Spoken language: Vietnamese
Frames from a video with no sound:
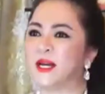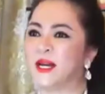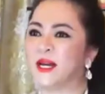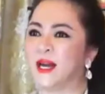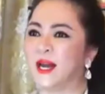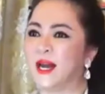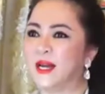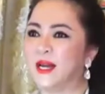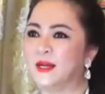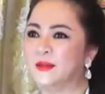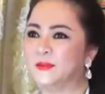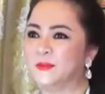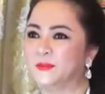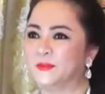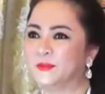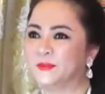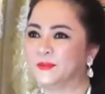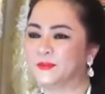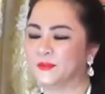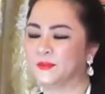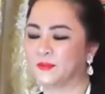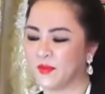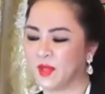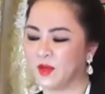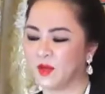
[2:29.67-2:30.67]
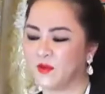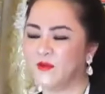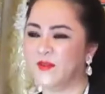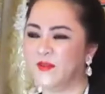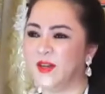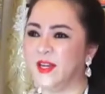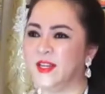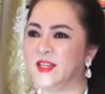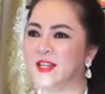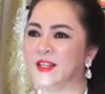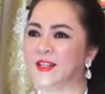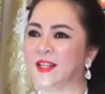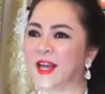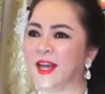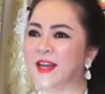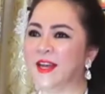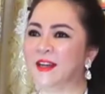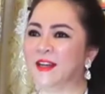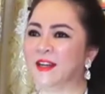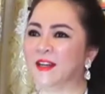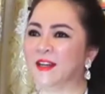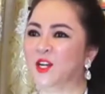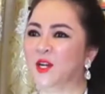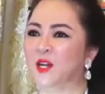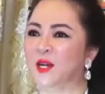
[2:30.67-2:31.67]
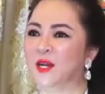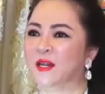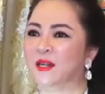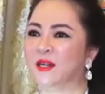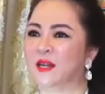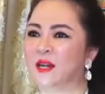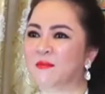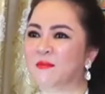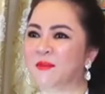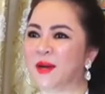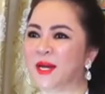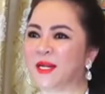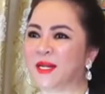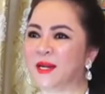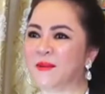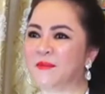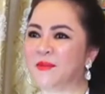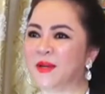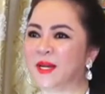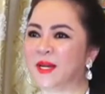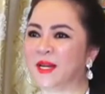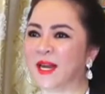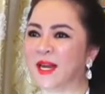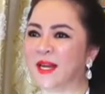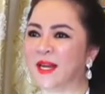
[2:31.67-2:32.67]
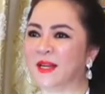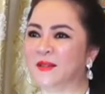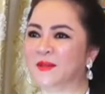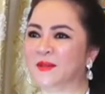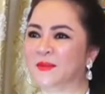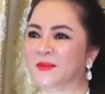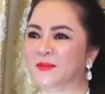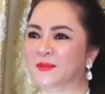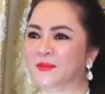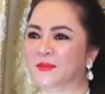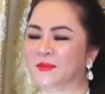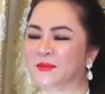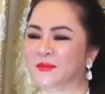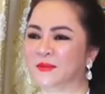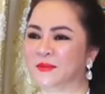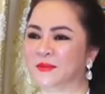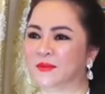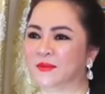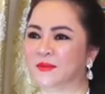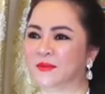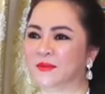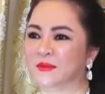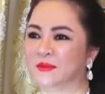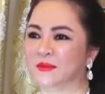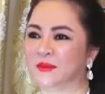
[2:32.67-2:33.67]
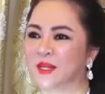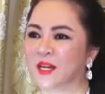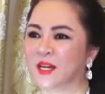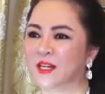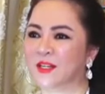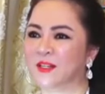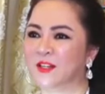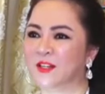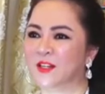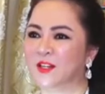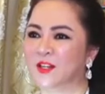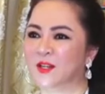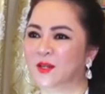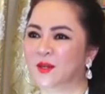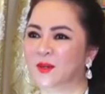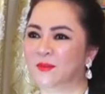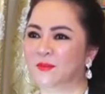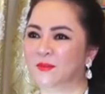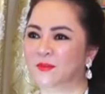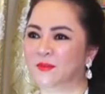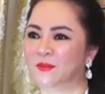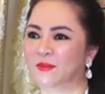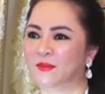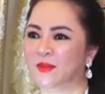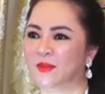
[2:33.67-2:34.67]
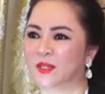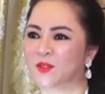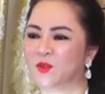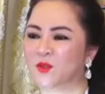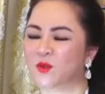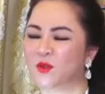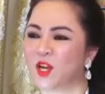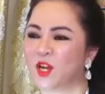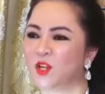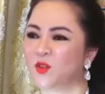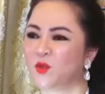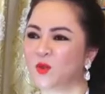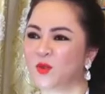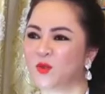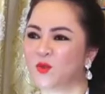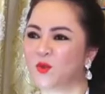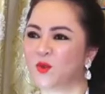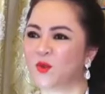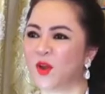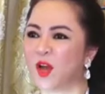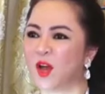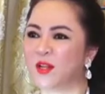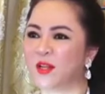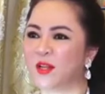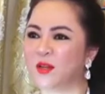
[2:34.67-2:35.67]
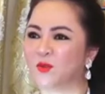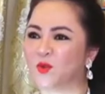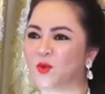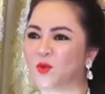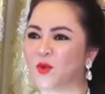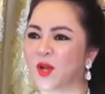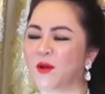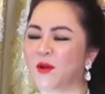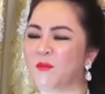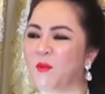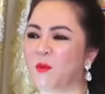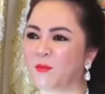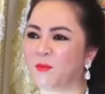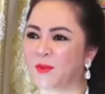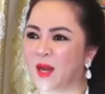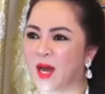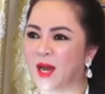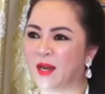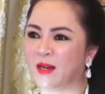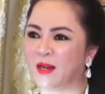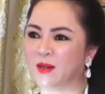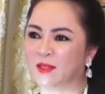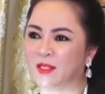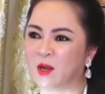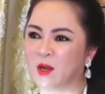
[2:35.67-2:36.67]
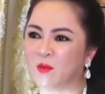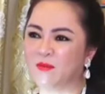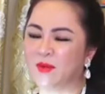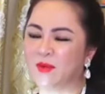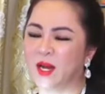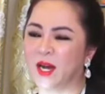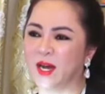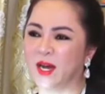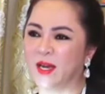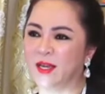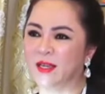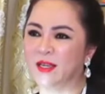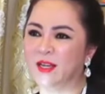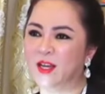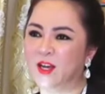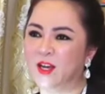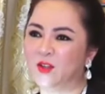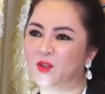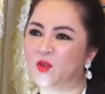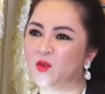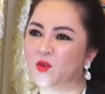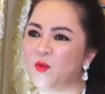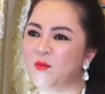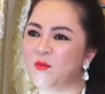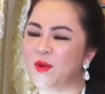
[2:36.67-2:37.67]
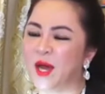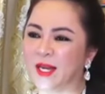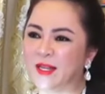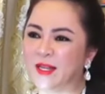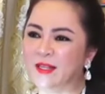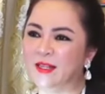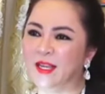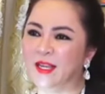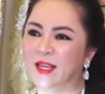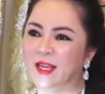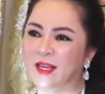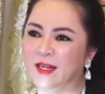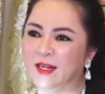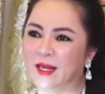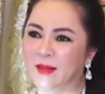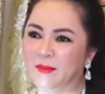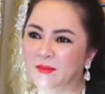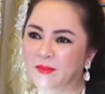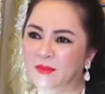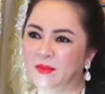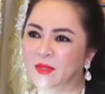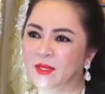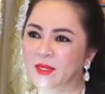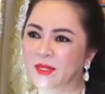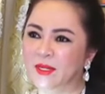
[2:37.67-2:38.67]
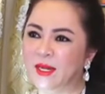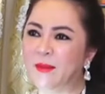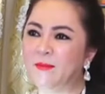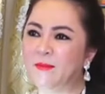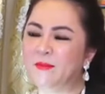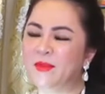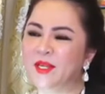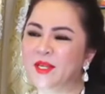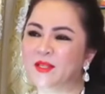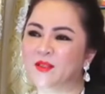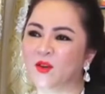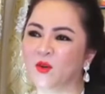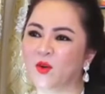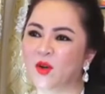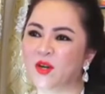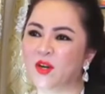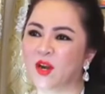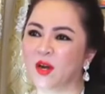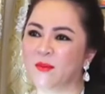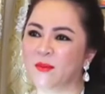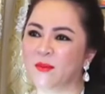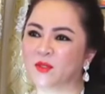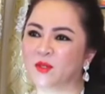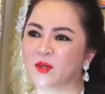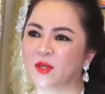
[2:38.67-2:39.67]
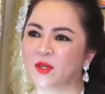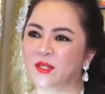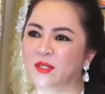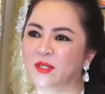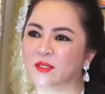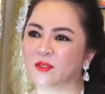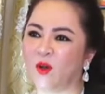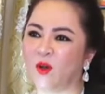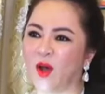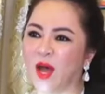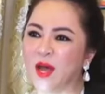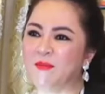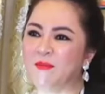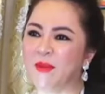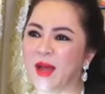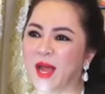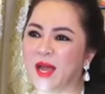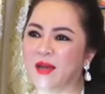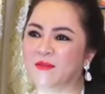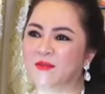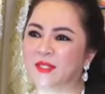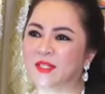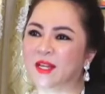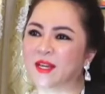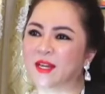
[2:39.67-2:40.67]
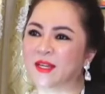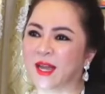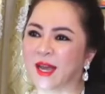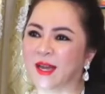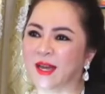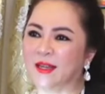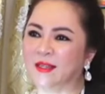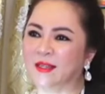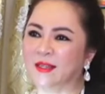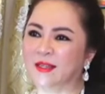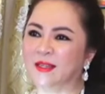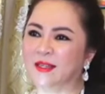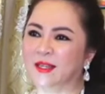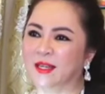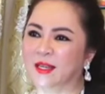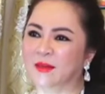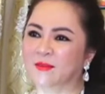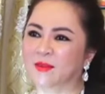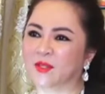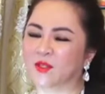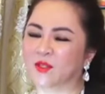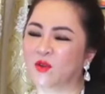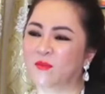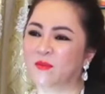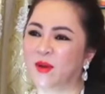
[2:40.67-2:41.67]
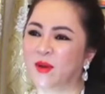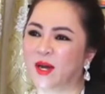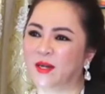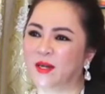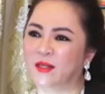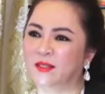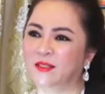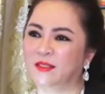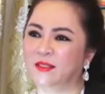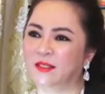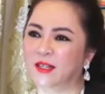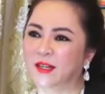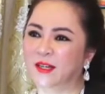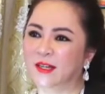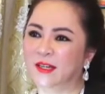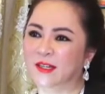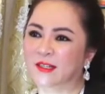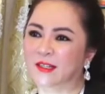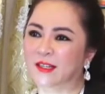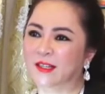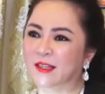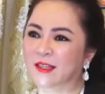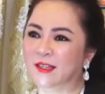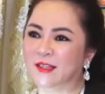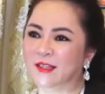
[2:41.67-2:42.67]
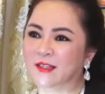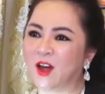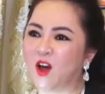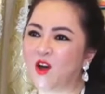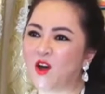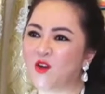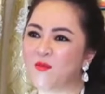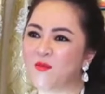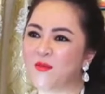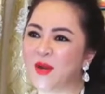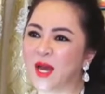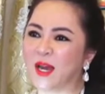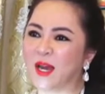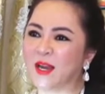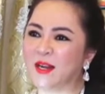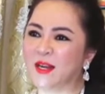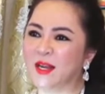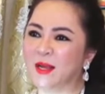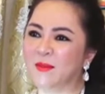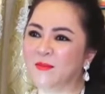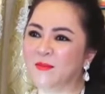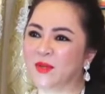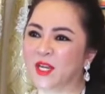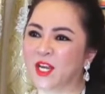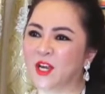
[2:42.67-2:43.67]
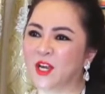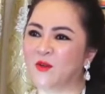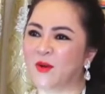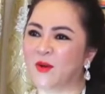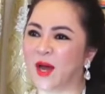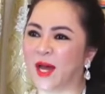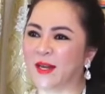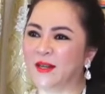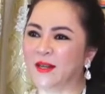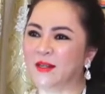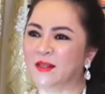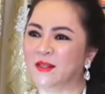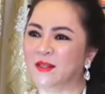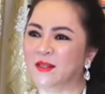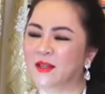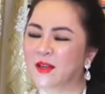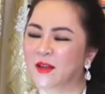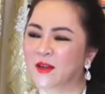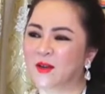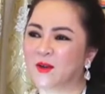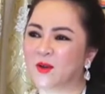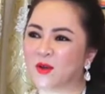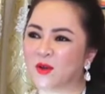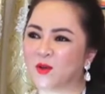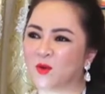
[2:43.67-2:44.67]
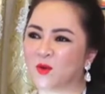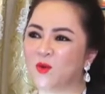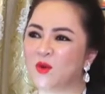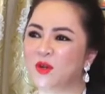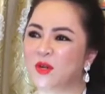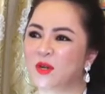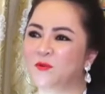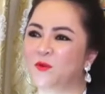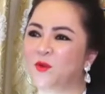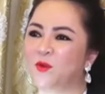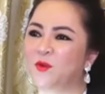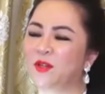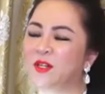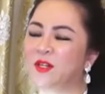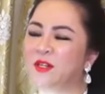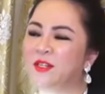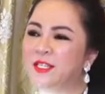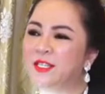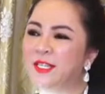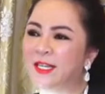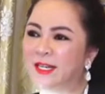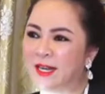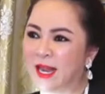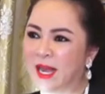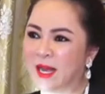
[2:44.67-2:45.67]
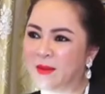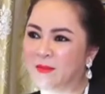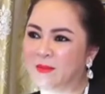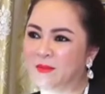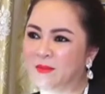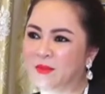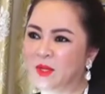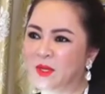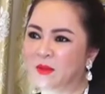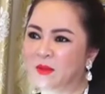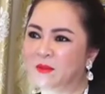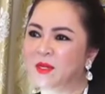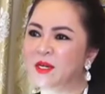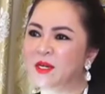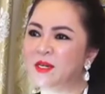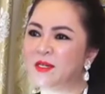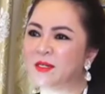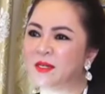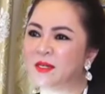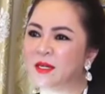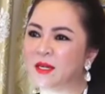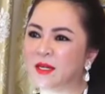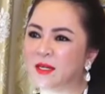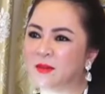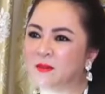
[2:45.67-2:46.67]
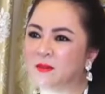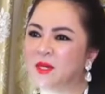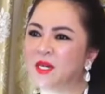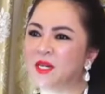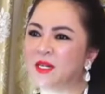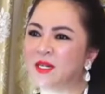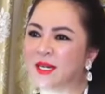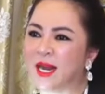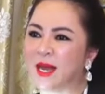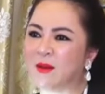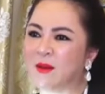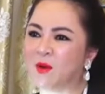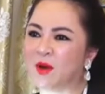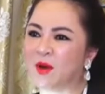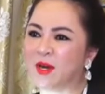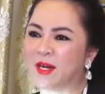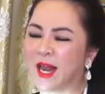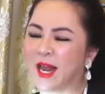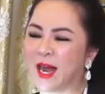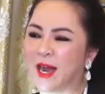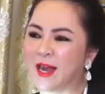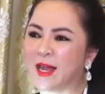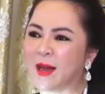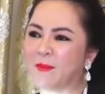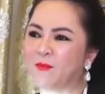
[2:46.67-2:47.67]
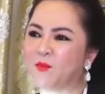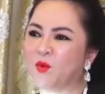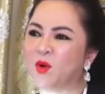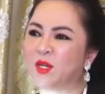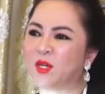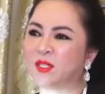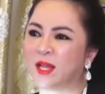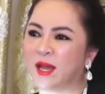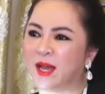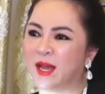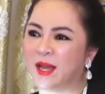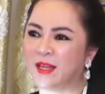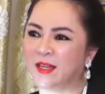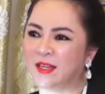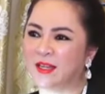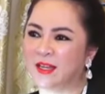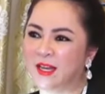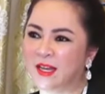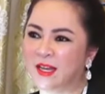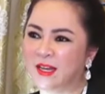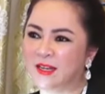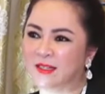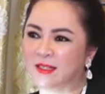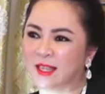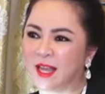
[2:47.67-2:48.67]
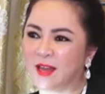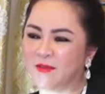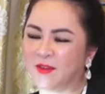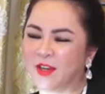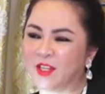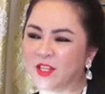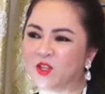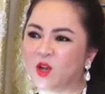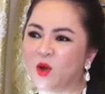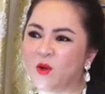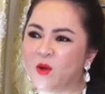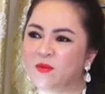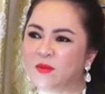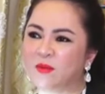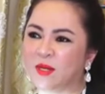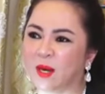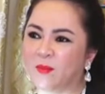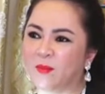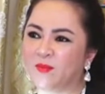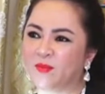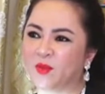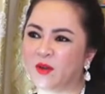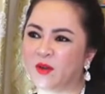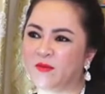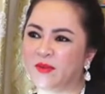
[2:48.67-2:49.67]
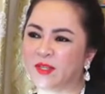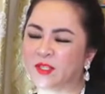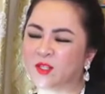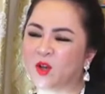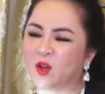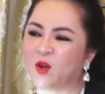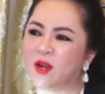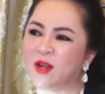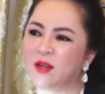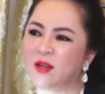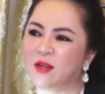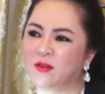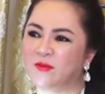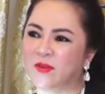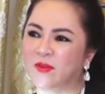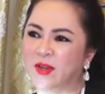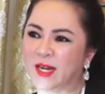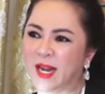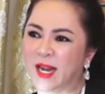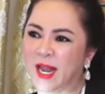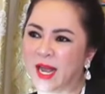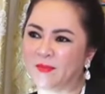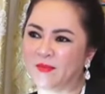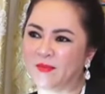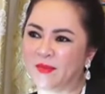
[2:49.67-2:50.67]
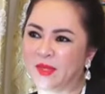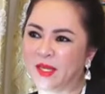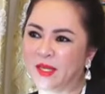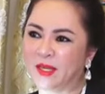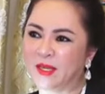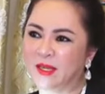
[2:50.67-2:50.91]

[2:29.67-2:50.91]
gara quý vị nhìn thấy nè gần 300 gara đó. tôi nói tôi, tôi nói tôi nói một lần trong đời tôi cũng hãnh diện lắm 50 tuổi rồi mà tôi được thỏa mãn với tất cả những gì mà tôi mơ ước thì đó cũng là cái niềm kiêu hãnh Ờ, của người phụ nữ Việt Nam bước uh, bước ra một cái đẳng cấp quốc tế người ta phải tôn trọng tôi vì tôi là người Việt Nam